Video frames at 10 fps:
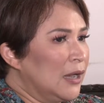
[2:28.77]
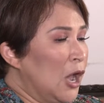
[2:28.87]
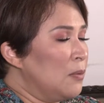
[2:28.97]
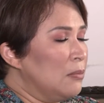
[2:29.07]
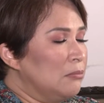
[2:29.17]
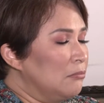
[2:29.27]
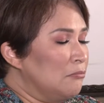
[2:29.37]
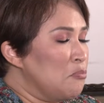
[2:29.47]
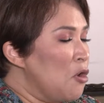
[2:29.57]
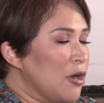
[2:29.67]
ha-
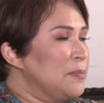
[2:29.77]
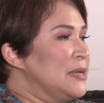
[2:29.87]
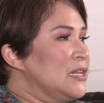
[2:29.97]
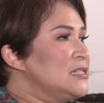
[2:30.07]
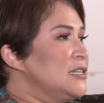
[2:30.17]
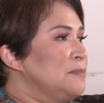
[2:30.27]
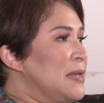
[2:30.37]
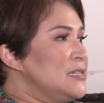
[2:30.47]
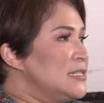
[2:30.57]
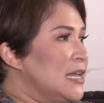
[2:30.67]
morbid as it
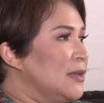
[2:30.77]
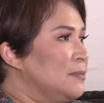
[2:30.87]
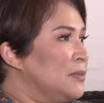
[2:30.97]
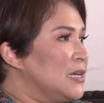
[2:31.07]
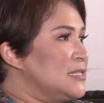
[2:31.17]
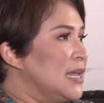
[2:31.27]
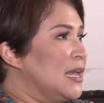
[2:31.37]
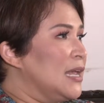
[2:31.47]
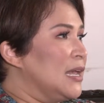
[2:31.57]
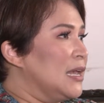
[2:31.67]
may seem
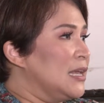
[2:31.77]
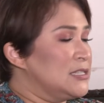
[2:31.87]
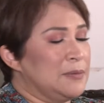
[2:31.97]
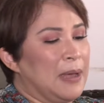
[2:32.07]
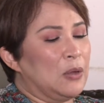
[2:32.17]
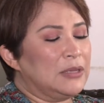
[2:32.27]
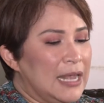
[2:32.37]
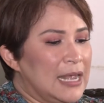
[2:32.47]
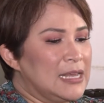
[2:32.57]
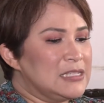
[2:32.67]
kasi it's about
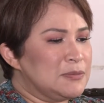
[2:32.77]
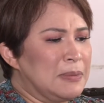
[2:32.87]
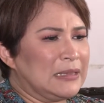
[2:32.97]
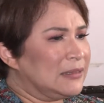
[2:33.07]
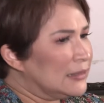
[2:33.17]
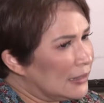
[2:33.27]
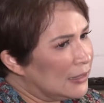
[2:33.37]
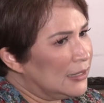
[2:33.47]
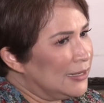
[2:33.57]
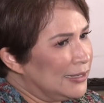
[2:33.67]
AIDS, but
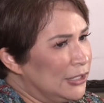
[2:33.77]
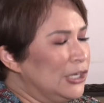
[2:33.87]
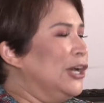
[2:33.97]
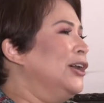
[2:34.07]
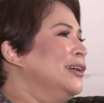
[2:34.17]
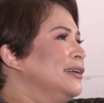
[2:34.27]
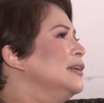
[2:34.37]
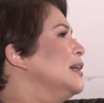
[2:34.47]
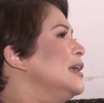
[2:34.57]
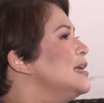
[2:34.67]
you know,
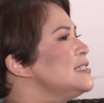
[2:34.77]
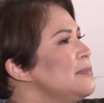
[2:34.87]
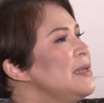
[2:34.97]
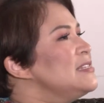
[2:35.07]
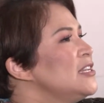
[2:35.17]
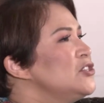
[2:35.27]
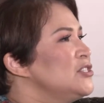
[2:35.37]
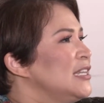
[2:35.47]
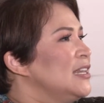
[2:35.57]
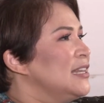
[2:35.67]
it's a message
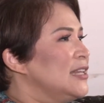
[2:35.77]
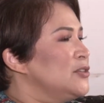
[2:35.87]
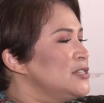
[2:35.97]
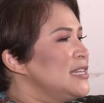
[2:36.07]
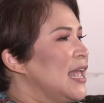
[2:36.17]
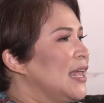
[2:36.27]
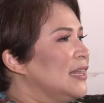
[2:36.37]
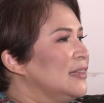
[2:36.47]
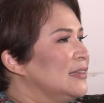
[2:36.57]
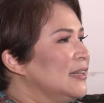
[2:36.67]
you still need to send.
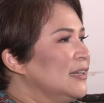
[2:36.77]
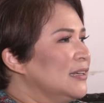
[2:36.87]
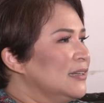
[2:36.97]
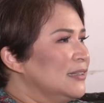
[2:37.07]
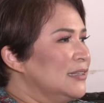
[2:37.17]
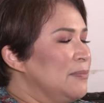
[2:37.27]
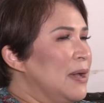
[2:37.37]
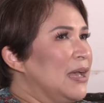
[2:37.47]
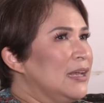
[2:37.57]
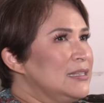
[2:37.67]

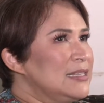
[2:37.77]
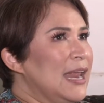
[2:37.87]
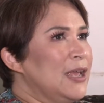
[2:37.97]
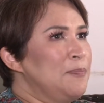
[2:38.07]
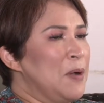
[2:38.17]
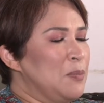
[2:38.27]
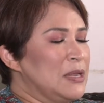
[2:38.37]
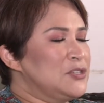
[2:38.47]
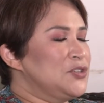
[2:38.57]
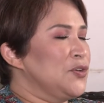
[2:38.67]
Diba? It's like a
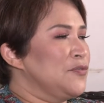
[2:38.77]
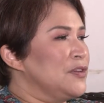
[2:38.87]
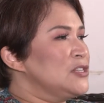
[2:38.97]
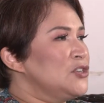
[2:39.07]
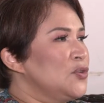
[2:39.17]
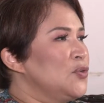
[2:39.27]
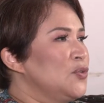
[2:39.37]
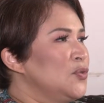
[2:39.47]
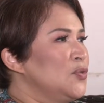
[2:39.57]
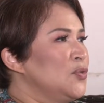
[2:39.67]
public service.
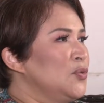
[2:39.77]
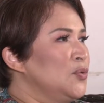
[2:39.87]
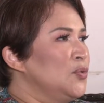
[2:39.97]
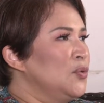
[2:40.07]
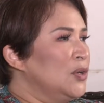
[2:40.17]
So,